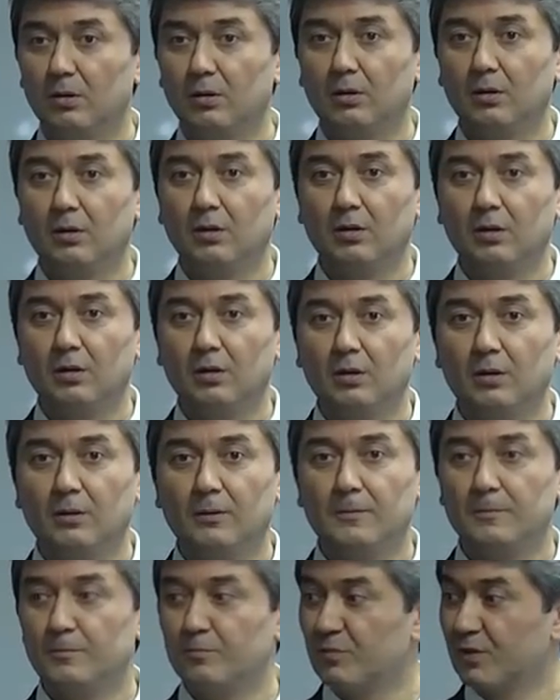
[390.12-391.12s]
Как мог так?
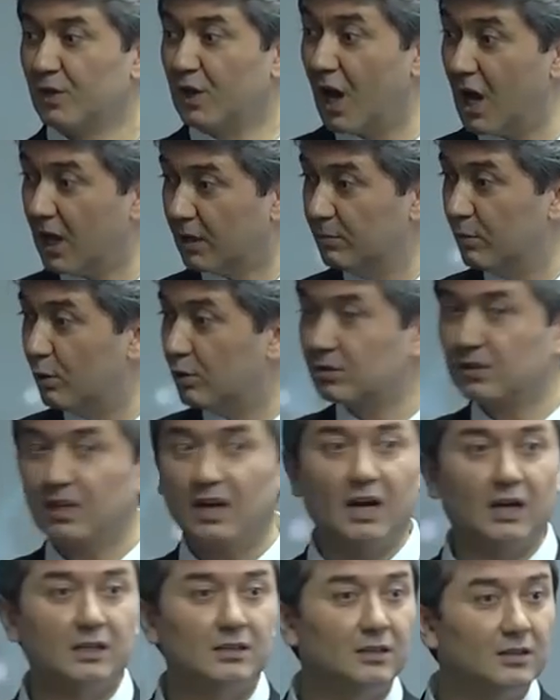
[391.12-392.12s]
Как мог
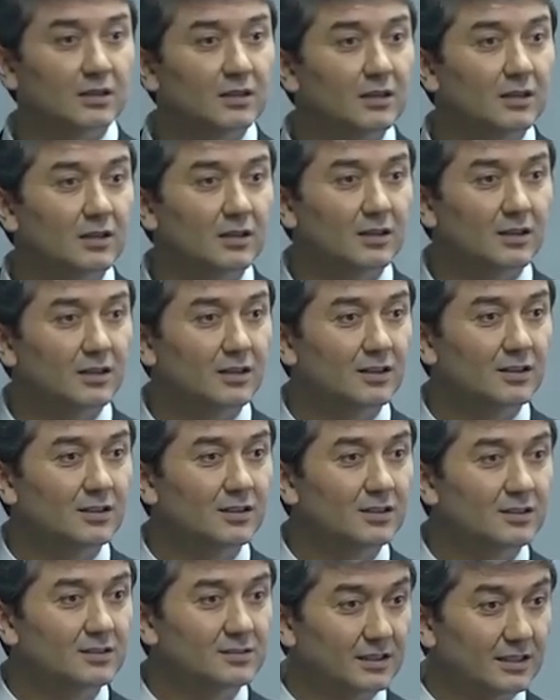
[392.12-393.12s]
так?
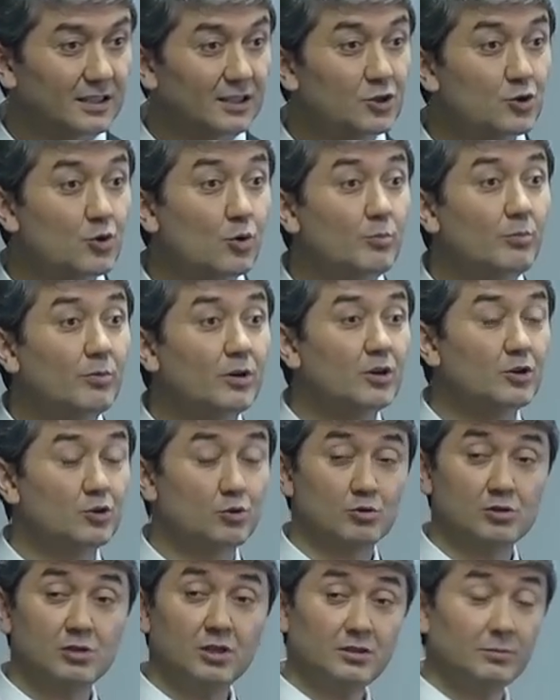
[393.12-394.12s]
Еще,
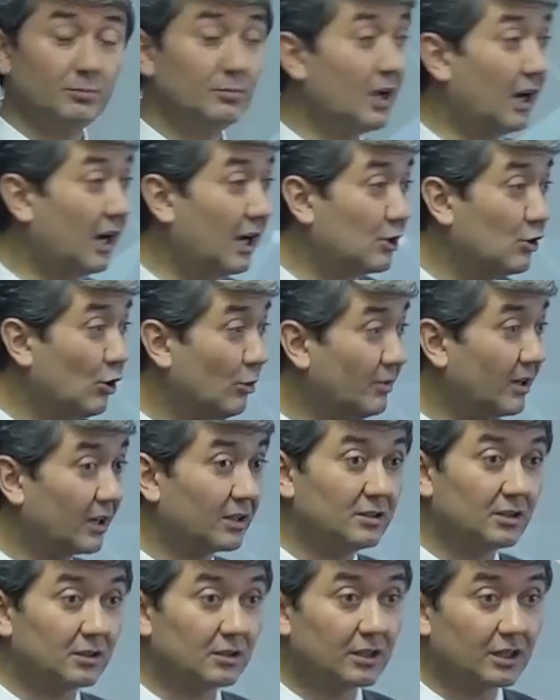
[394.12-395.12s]
еще знаете, мы орем их,
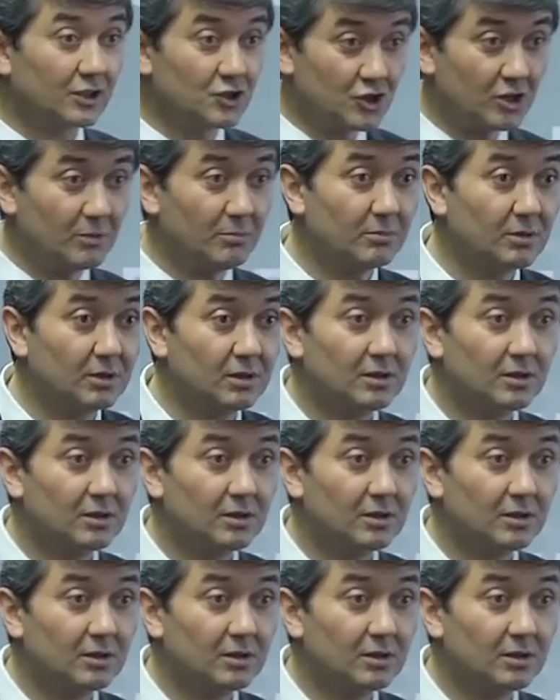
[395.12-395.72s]
кричим.